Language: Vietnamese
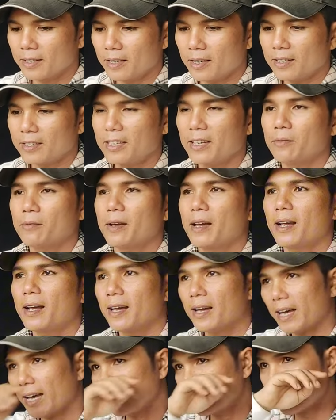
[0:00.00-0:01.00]
à, dòng
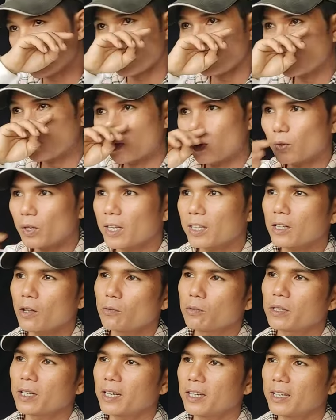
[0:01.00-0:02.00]
à, hai châu của thanh
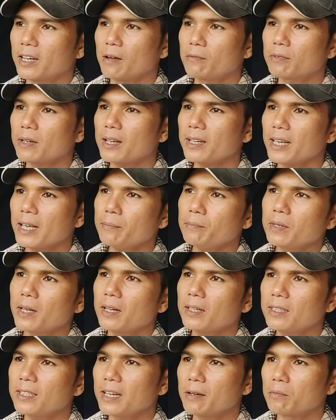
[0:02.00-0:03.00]
tùng thì không cái ghép gì
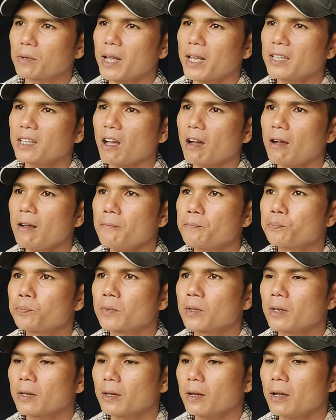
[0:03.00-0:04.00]
hết dòng lá nhỏ
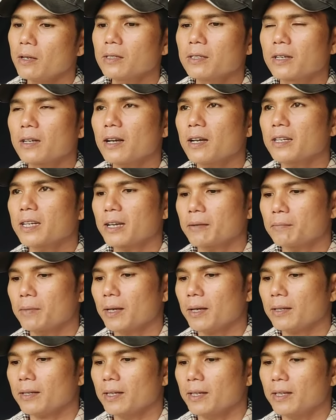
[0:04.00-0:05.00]
có những cây đặc
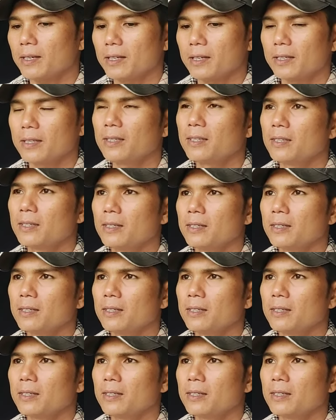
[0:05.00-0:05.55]
biệt thì